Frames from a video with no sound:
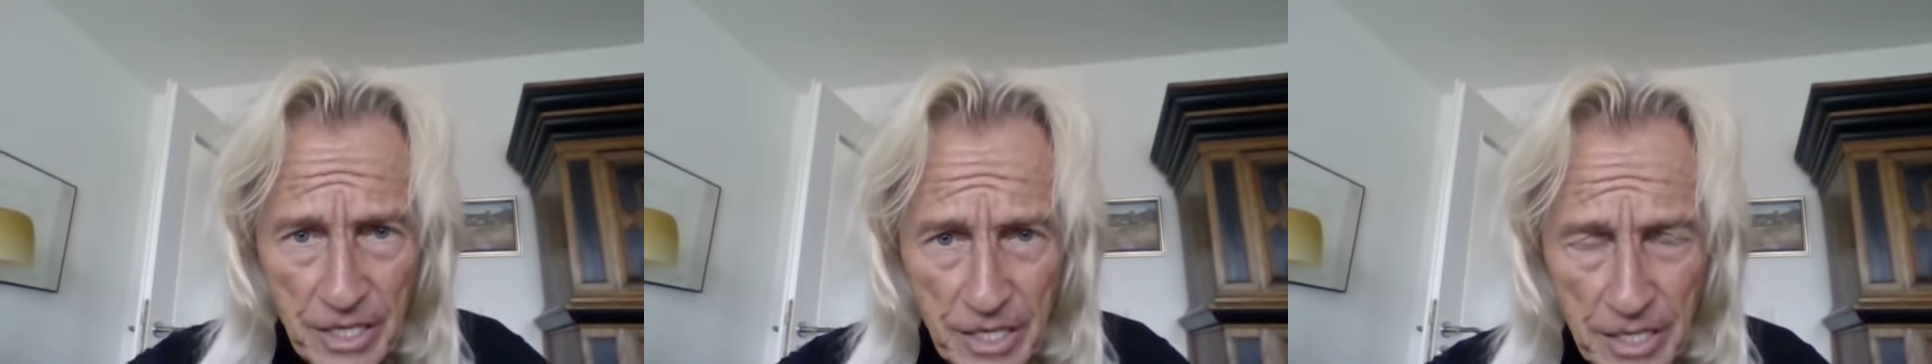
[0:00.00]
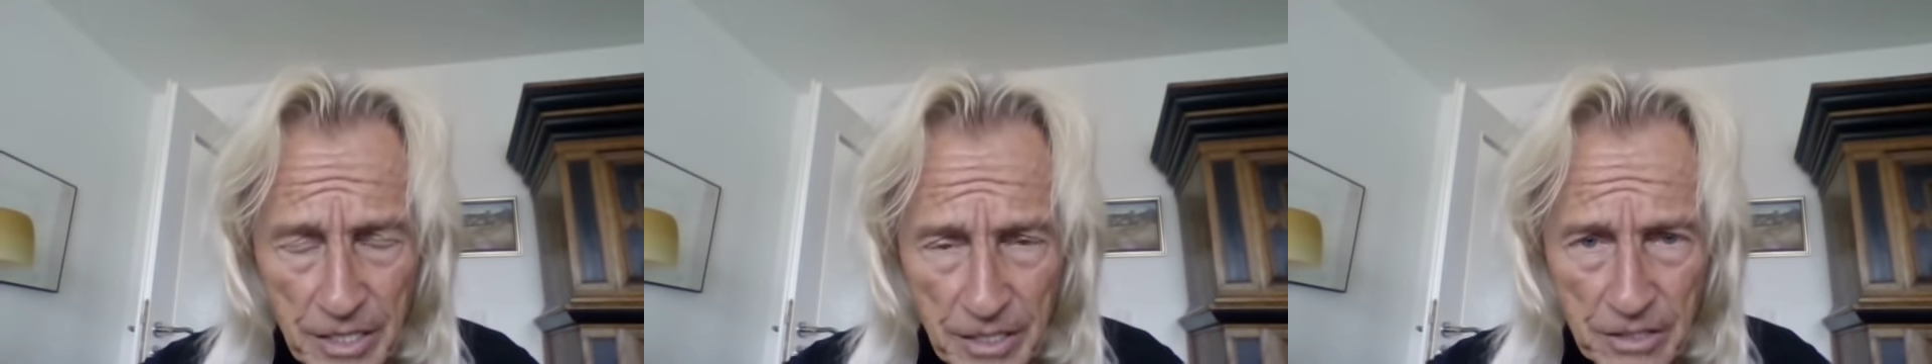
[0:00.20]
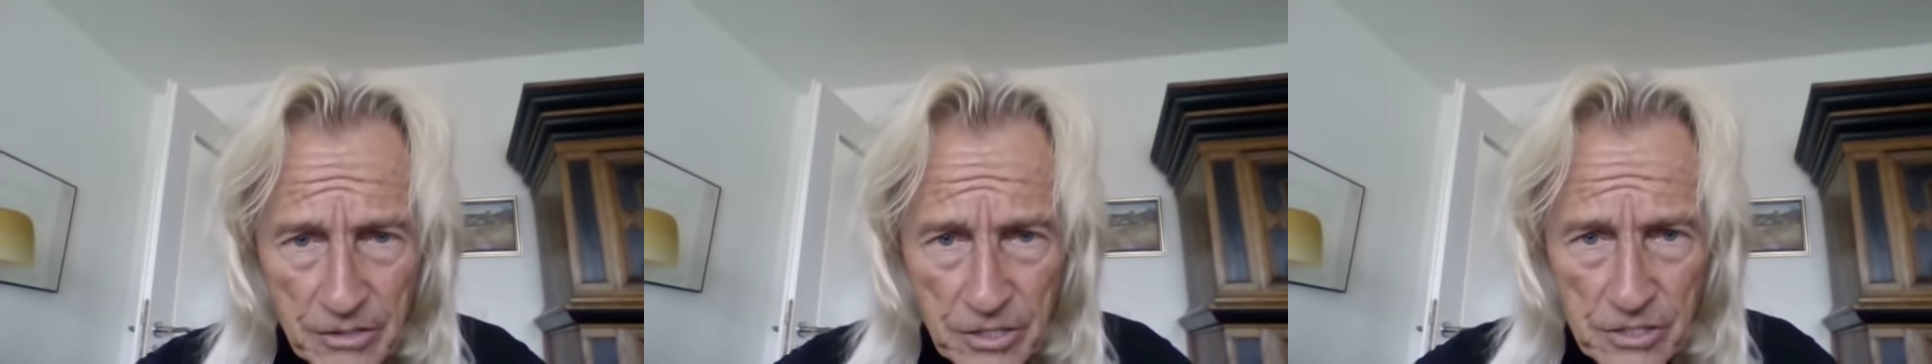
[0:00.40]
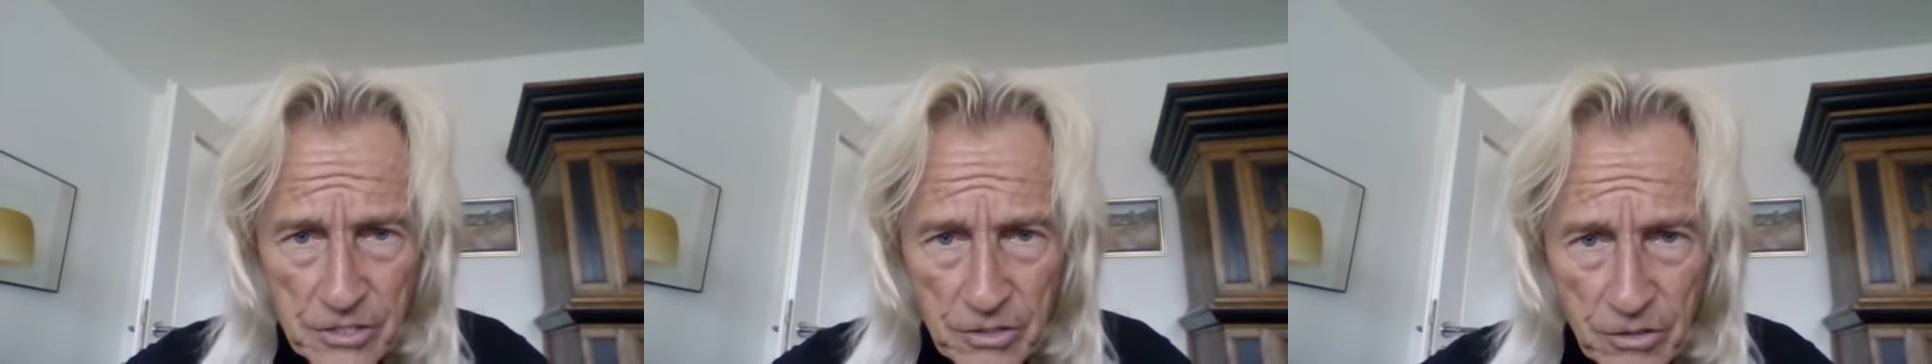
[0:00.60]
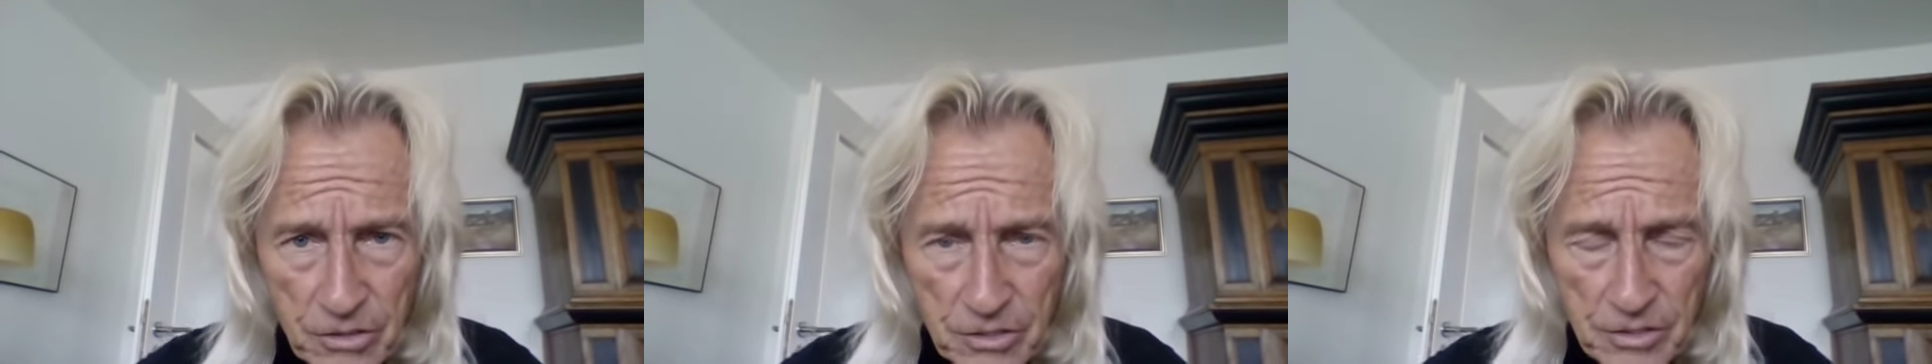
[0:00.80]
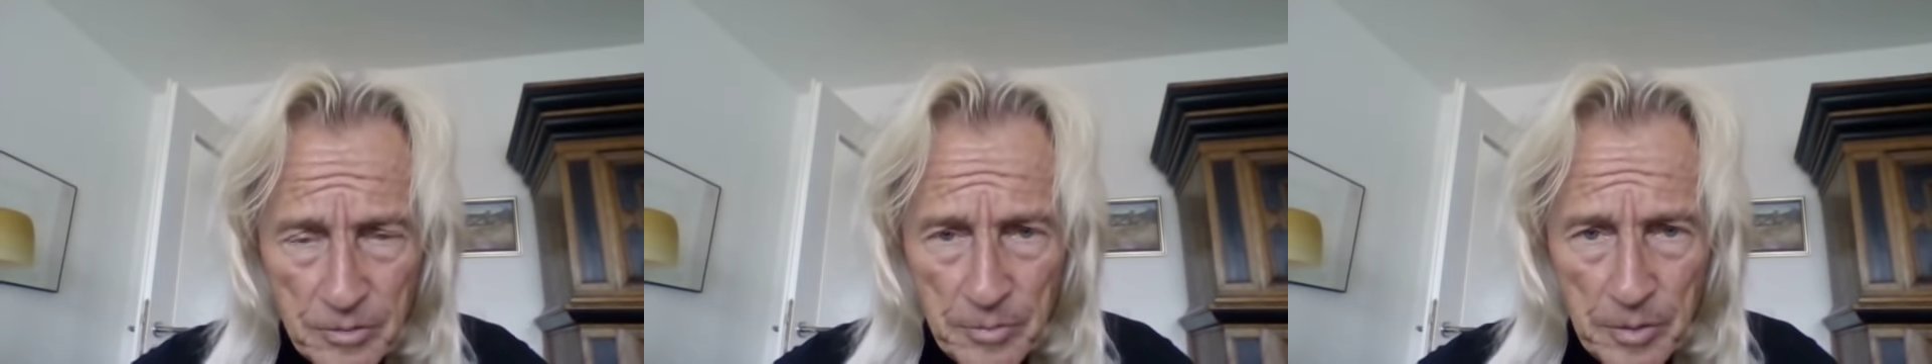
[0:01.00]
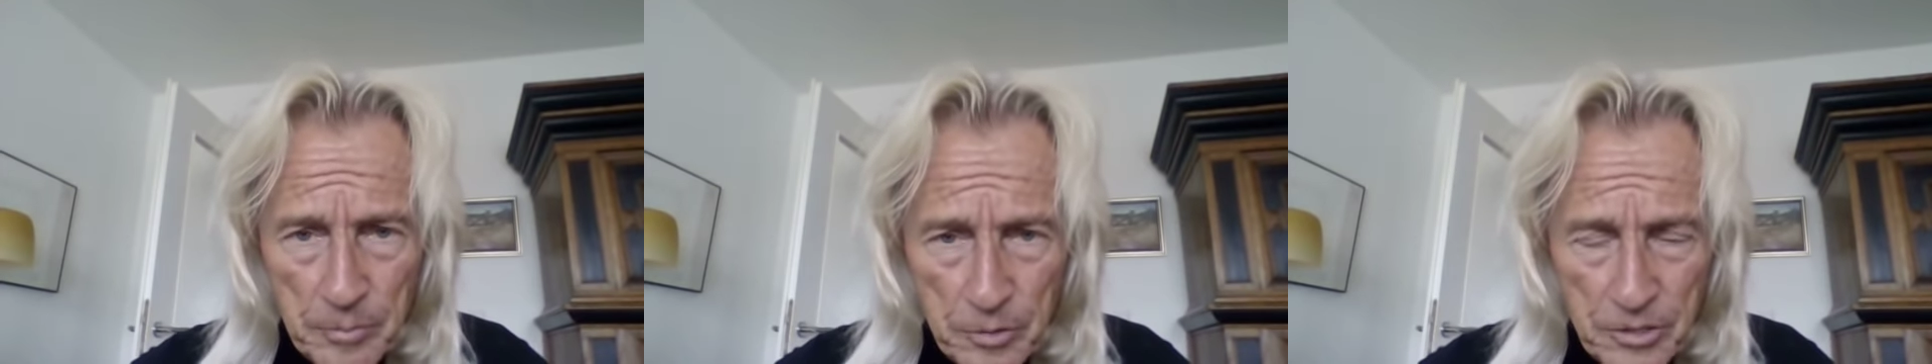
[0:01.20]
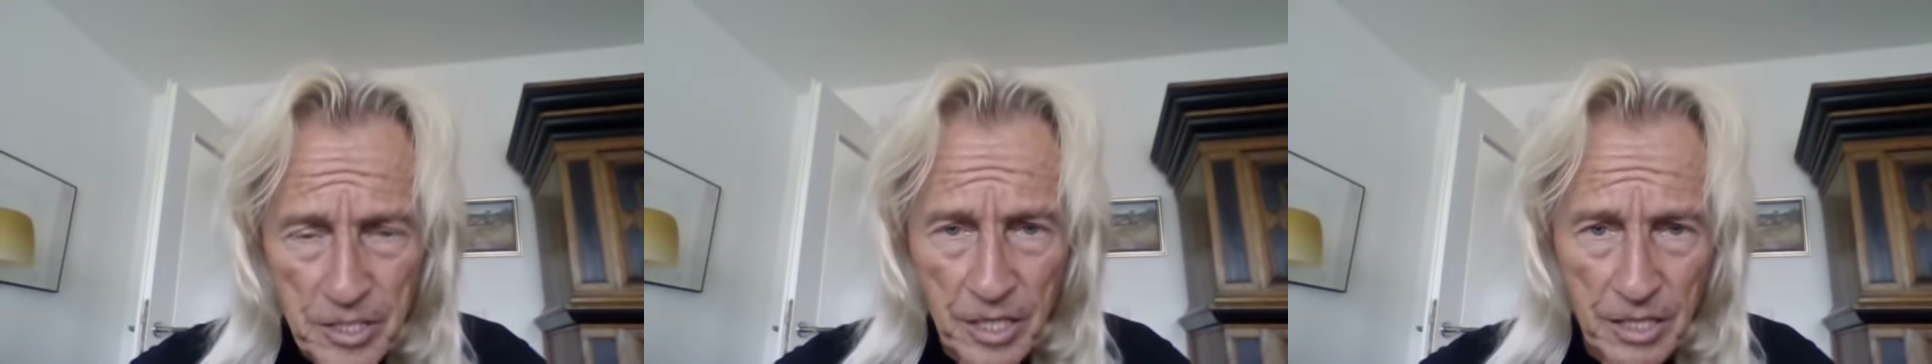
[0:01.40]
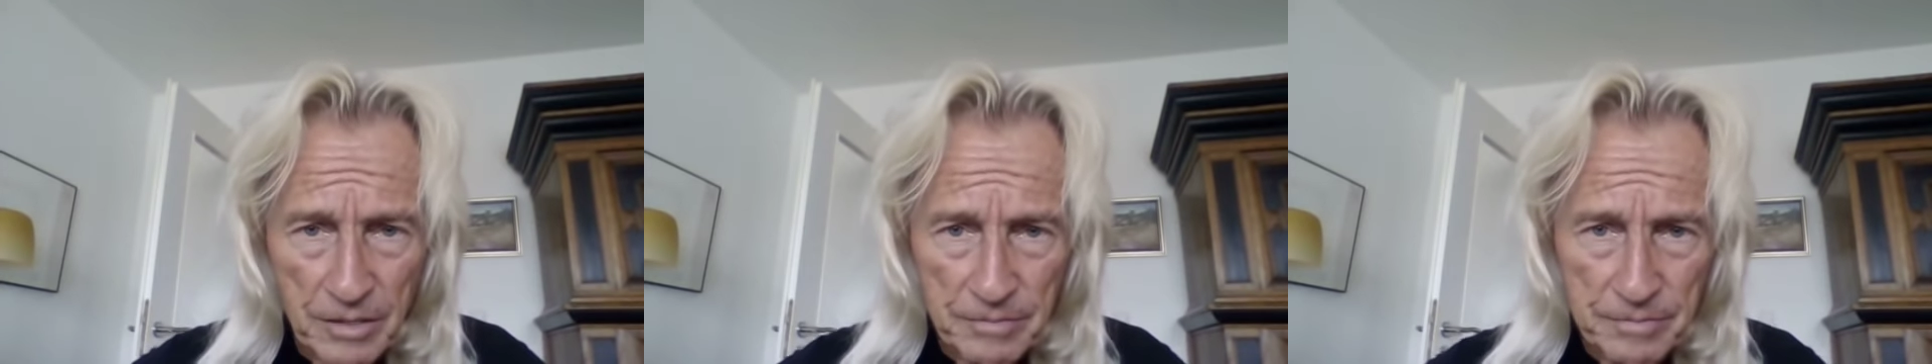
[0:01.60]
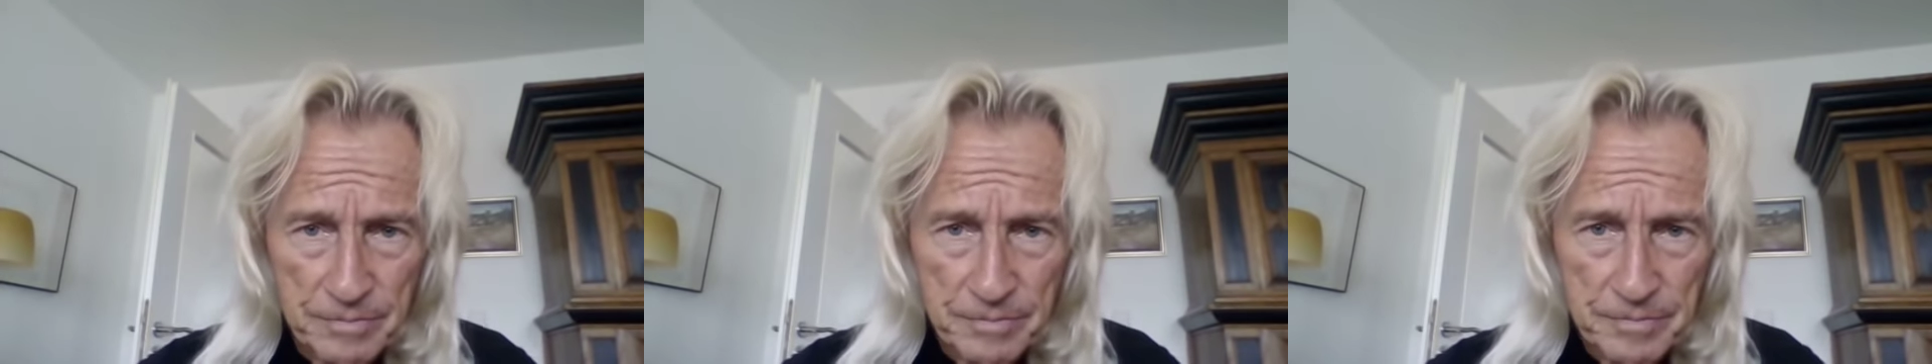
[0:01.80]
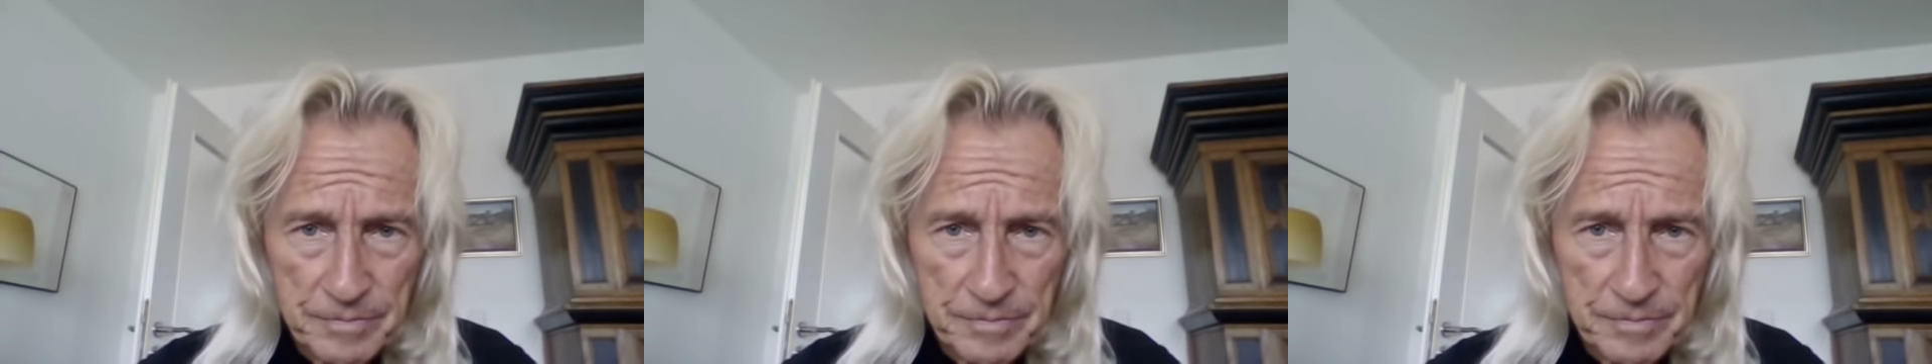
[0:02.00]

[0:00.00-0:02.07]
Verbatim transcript: Lehre des Gautama Buddha.